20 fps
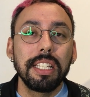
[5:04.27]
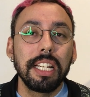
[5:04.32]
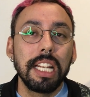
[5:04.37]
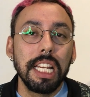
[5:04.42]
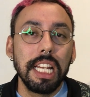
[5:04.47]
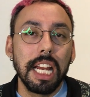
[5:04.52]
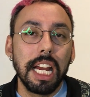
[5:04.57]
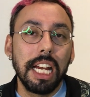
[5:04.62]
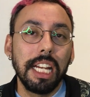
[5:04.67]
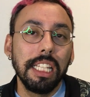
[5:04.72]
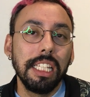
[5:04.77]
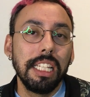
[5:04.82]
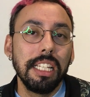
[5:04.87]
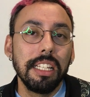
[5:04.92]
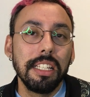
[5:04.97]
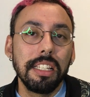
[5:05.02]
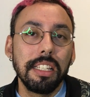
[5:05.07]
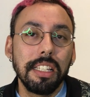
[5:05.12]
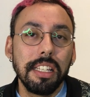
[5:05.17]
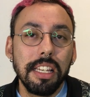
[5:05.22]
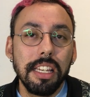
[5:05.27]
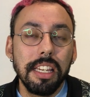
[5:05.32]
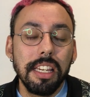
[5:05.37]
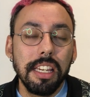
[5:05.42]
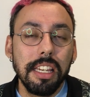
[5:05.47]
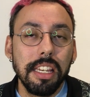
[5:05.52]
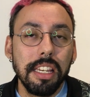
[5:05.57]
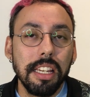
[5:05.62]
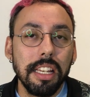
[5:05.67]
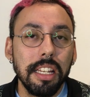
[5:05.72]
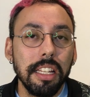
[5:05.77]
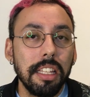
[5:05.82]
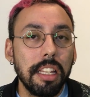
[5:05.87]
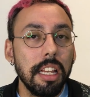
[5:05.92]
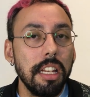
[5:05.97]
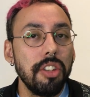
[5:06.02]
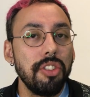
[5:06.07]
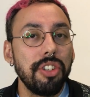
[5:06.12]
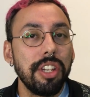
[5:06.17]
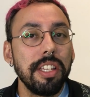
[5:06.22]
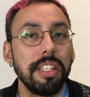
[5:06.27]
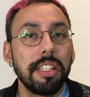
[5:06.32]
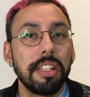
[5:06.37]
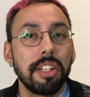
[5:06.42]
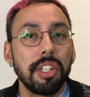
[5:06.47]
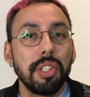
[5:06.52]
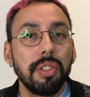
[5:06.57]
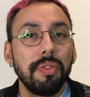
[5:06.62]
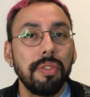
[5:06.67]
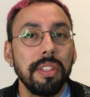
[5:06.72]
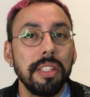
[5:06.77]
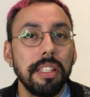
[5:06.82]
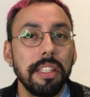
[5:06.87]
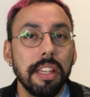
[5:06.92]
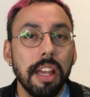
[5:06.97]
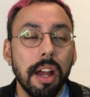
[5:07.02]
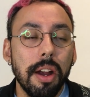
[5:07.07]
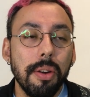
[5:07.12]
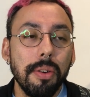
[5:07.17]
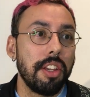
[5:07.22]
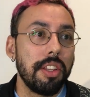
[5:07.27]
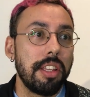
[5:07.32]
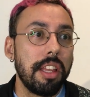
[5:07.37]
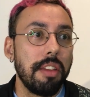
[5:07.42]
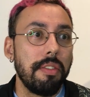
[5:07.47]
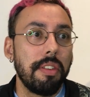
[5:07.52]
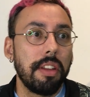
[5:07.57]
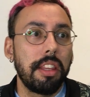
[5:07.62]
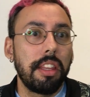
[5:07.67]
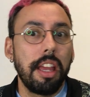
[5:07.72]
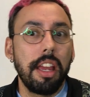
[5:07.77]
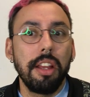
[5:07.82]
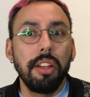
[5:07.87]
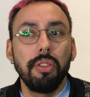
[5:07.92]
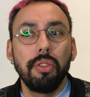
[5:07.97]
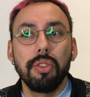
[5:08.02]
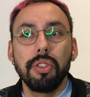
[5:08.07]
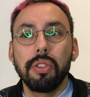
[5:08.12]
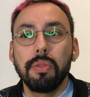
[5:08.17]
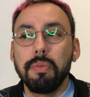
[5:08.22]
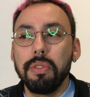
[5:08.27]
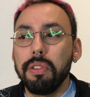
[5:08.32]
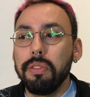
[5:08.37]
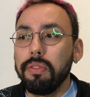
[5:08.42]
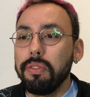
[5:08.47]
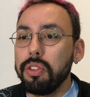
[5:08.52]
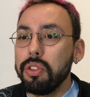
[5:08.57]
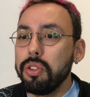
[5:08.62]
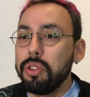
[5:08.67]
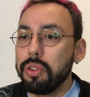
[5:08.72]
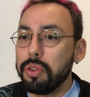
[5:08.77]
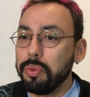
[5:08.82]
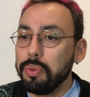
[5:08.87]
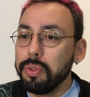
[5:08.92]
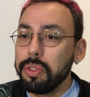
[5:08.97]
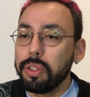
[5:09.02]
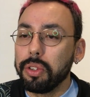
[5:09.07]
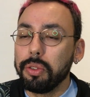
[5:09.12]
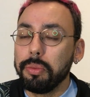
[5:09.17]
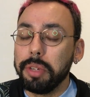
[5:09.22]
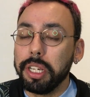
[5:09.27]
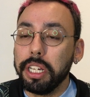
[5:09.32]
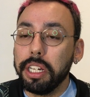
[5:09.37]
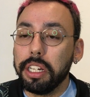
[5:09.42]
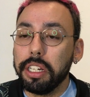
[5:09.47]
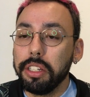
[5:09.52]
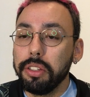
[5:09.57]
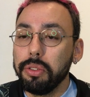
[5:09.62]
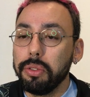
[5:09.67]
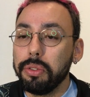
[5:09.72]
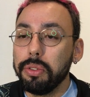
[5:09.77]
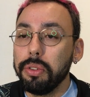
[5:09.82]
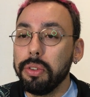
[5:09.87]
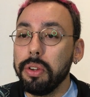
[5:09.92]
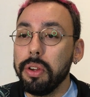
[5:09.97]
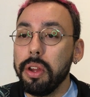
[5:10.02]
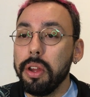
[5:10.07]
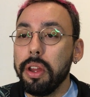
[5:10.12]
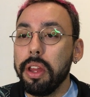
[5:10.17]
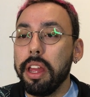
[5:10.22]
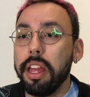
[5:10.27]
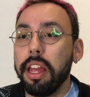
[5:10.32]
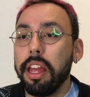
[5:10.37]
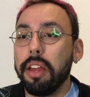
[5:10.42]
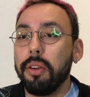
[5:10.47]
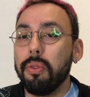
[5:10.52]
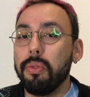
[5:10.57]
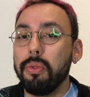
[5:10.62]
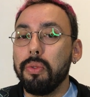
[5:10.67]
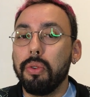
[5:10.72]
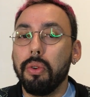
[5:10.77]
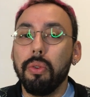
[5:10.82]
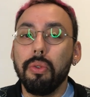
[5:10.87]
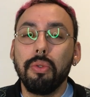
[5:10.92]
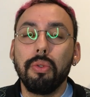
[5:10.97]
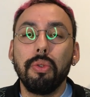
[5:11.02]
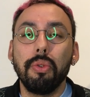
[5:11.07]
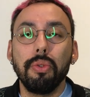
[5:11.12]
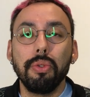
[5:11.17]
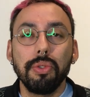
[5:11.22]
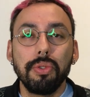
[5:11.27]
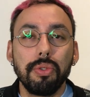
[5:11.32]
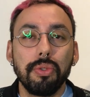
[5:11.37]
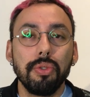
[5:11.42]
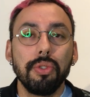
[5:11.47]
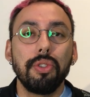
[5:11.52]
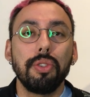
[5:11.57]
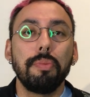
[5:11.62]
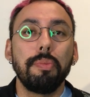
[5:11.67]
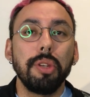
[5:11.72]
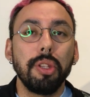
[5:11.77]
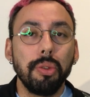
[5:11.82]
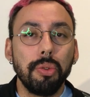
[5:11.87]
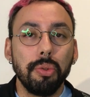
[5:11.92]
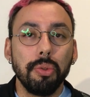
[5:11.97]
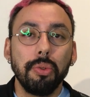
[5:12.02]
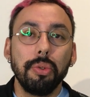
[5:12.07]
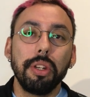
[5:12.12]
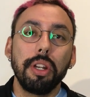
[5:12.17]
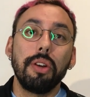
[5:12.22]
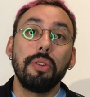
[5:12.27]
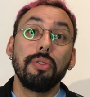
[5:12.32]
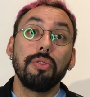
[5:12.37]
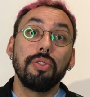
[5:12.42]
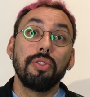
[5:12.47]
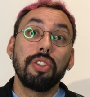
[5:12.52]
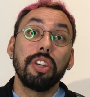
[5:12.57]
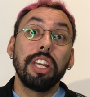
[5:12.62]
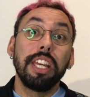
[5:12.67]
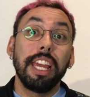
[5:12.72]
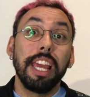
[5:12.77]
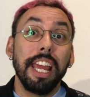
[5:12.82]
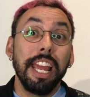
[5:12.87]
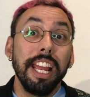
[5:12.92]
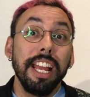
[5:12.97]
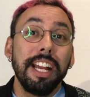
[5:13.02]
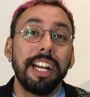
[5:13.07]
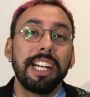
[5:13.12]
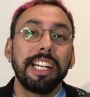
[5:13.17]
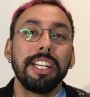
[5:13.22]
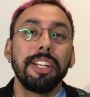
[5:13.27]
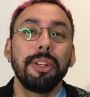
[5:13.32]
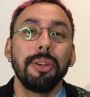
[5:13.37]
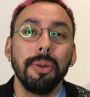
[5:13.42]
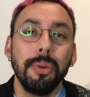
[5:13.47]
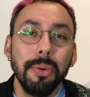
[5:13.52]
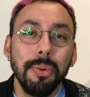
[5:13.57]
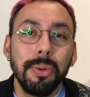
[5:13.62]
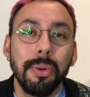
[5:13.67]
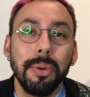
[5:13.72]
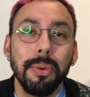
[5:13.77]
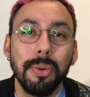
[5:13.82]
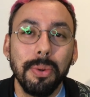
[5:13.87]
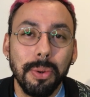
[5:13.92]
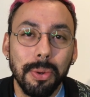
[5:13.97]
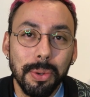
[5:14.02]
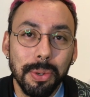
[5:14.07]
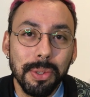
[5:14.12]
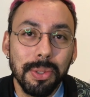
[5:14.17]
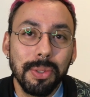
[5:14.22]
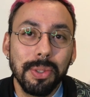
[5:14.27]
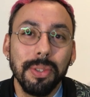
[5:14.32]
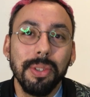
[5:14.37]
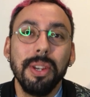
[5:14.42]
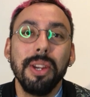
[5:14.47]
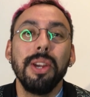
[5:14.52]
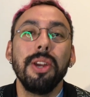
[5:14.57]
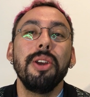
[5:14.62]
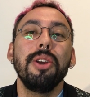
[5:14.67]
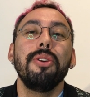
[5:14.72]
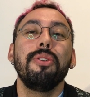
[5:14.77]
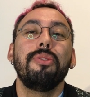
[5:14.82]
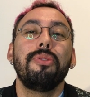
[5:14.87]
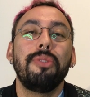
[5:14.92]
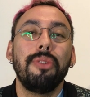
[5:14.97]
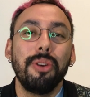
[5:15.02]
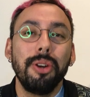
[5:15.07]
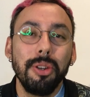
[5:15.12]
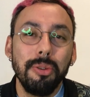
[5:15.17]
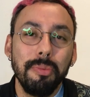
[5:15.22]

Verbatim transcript: criadas em inteligência artificial. Teve até em 2021, se eu não me engano, um concurso de pintura onde quem ganhou o concurso foi